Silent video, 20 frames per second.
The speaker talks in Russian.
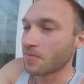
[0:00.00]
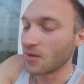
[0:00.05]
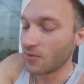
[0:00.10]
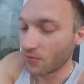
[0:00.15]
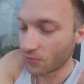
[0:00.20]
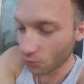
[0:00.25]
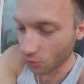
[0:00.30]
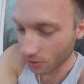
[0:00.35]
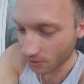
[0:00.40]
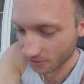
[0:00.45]

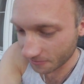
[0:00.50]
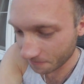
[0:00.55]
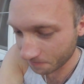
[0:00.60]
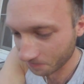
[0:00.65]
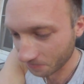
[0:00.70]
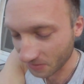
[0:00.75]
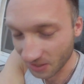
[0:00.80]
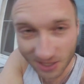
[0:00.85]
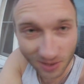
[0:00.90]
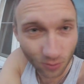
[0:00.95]
Вот.
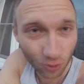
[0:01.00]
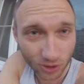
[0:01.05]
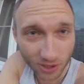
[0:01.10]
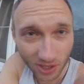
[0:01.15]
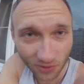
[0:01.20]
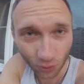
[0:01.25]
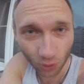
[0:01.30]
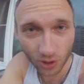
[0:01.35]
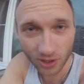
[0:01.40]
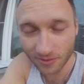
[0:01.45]
С Собой
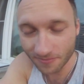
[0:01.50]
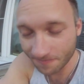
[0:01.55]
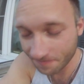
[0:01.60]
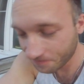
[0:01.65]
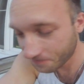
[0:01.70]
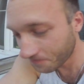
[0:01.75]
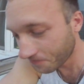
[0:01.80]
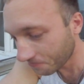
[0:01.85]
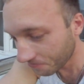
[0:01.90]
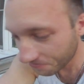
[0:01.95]
доволен.
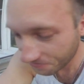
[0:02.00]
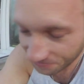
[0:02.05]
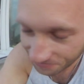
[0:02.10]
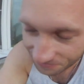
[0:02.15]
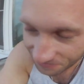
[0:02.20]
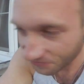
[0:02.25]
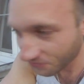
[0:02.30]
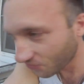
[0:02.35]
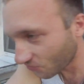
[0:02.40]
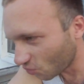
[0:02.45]

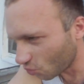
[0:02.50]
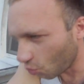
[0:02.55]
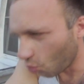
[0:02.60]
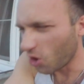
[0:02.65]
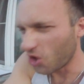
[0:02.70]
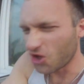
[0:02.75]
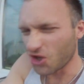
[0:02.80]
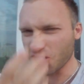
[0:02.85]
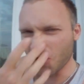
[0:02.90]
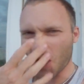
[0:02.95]

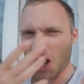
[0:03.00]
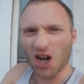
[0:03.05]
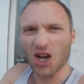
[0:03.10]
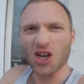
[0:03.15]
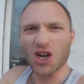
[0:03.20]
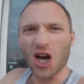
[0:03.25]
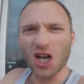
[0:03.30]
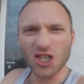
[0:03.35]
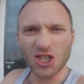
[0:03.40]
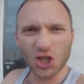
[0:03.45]
Вообще, я
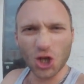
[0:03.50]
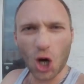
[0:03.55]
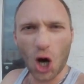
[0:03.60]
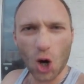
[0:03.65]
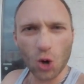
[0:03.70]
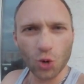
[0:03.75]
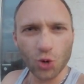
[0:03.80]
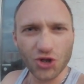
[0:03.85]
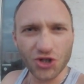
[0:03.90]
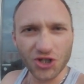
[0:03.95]

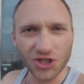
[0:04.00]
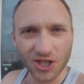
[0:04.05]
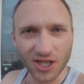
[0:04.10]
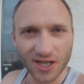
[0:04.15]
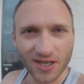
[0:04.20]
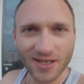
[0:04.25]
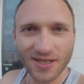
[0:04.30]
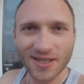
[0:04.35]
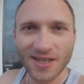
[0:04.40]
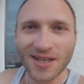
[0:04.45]
красавчик,
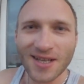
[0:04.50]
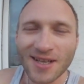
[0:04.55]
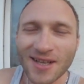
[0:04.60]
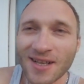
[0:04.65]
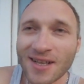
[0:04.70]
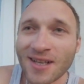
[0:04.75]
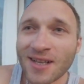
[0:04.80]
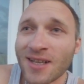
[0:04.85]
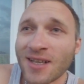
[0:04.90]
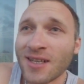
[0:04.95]
да?
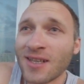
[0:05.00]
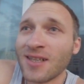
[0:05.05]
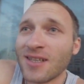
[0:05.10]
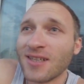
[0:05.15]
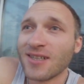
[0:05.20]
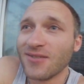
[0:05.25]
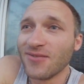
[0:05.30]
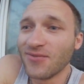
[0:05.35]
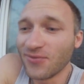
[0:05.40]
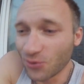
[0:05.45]

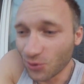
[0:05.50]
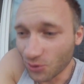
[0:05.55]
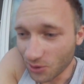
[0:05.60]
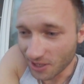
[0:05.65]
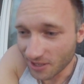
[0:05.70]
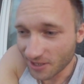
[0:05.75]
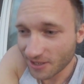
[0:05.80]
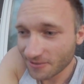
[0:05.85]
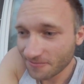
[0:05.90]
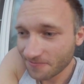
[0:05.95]

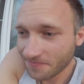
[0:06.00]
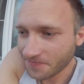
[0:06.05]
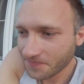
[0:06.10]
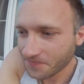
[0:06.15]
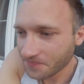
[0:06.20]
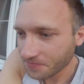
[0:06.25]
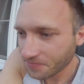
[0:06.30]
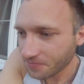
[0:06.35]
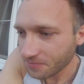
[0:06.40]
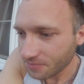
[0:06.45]
Вот.
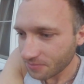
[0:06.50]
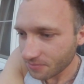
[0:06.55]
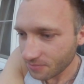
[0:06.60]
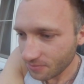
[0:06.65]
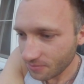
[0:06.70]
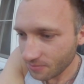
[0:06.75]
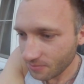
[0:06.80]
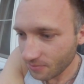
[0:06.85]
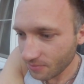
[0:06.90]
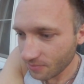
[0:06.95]

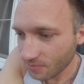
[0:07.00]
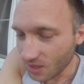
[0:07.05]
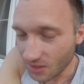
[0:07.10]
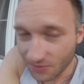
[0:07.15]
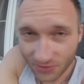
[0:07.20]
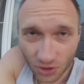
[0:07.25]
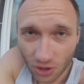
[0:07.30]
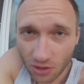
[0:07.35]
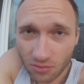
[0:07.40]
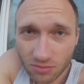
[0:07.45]

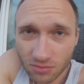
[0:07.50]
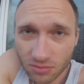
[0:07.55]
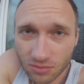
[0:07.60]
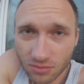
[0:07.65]
И все.